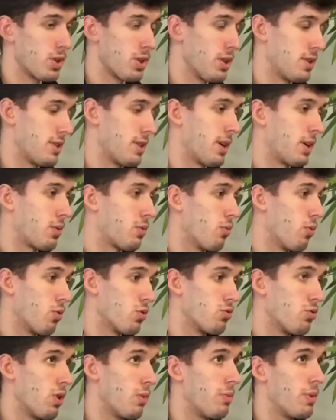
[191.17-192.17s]
Là, c'est vrai qu'on
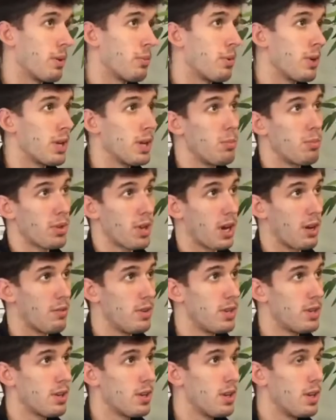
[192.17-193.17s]
rejoue la même équipe très
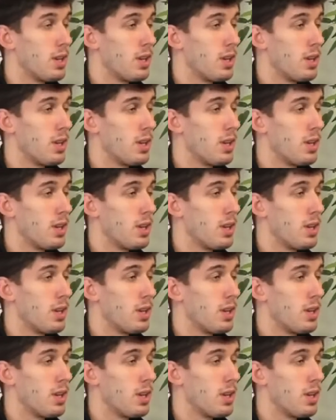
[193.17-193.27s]
vite.